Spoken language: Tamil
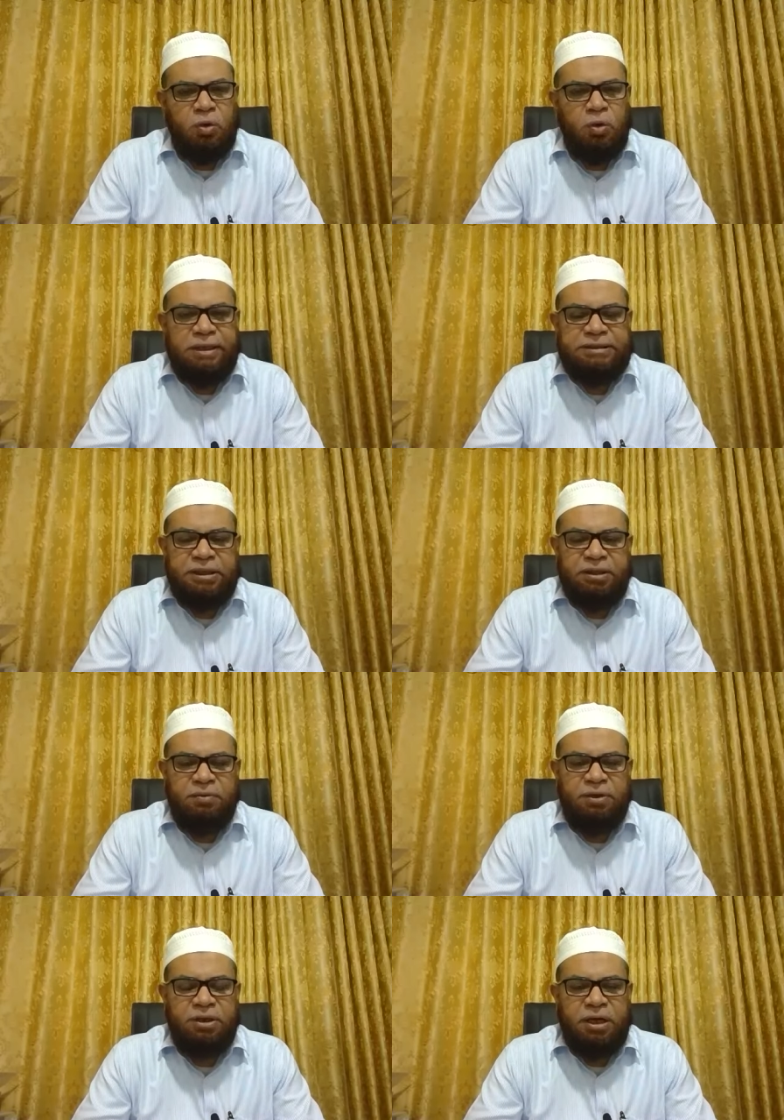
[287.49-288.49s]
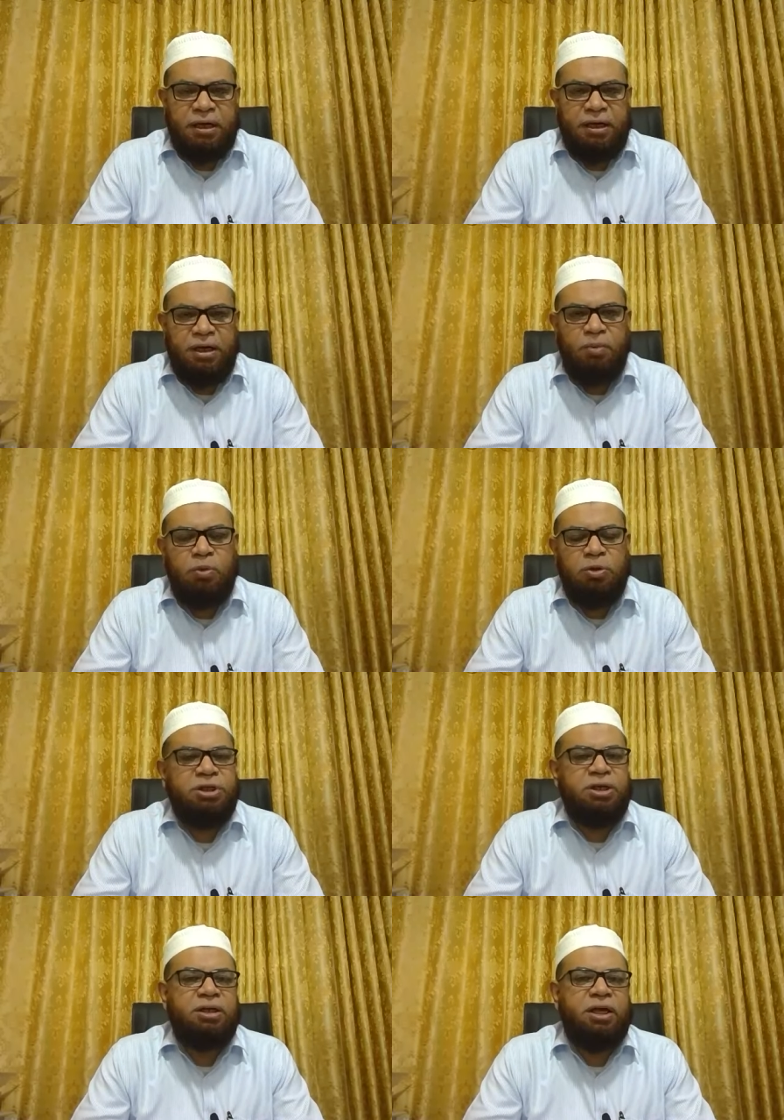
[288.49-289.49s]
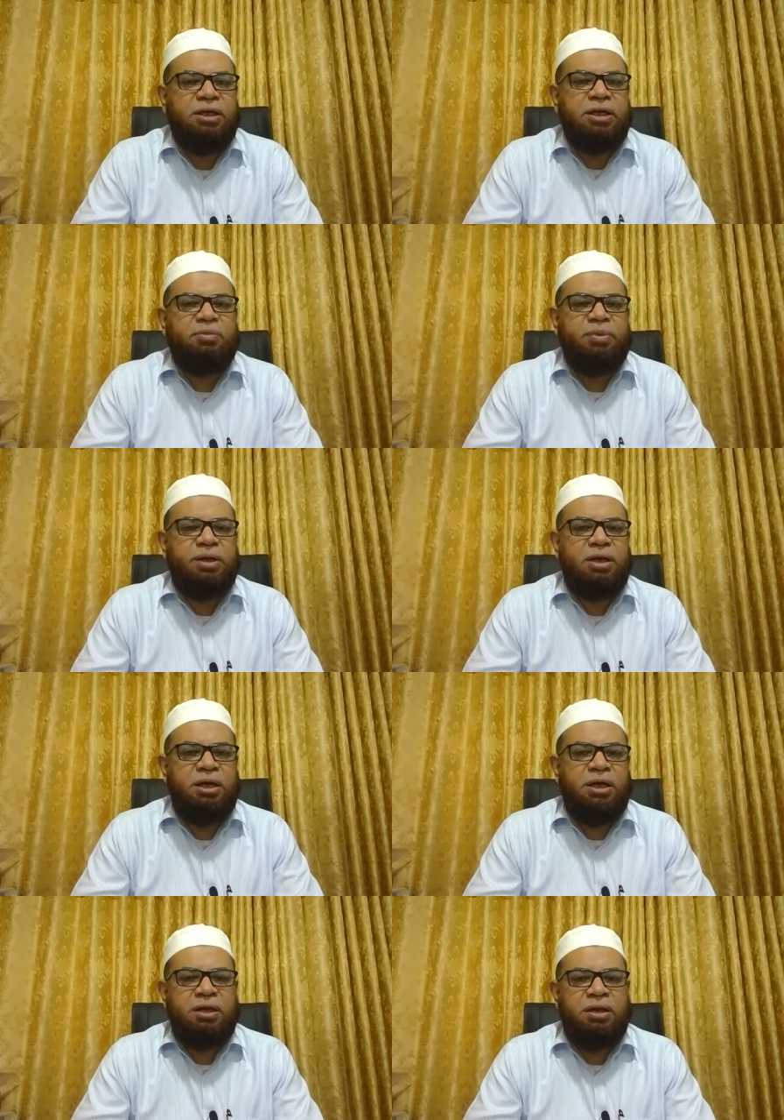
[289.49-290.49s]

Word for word: கொலை செய்து விடுகிறார்கள் அபோஷன் என்கிற பேரிலே